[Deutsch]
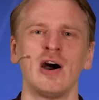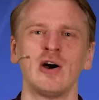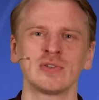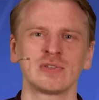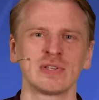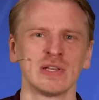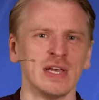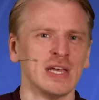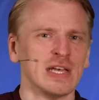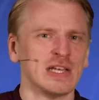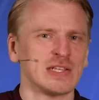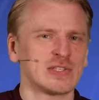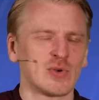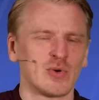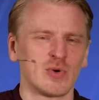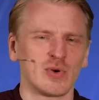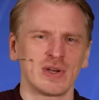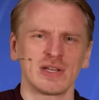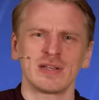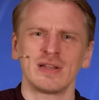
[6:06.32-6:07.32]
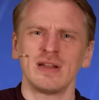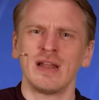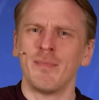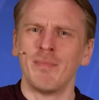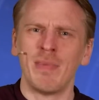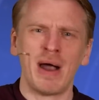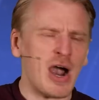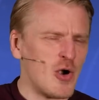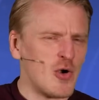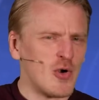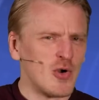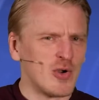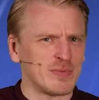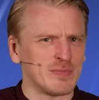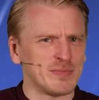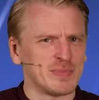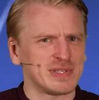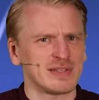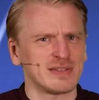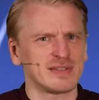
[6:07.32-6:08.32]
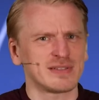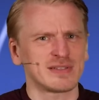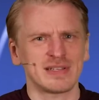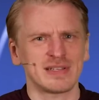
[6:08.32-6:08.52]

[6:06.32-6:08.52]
aus so Klamauk, ein bisschen